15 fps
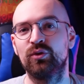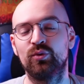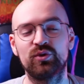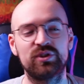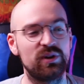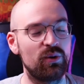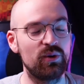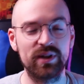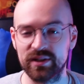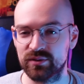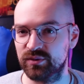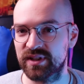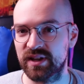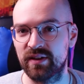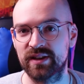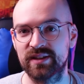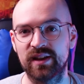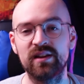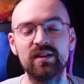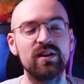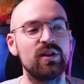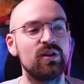Donc j'ai aucun souci avec
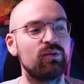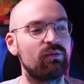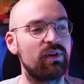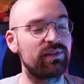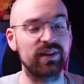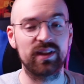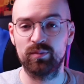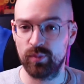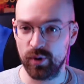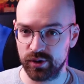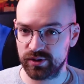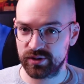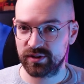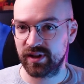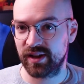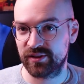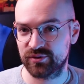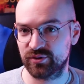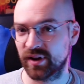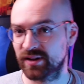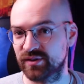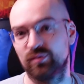ça. On va faire des box
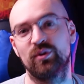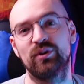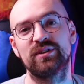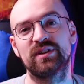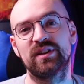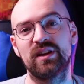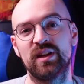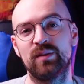sur Xbox.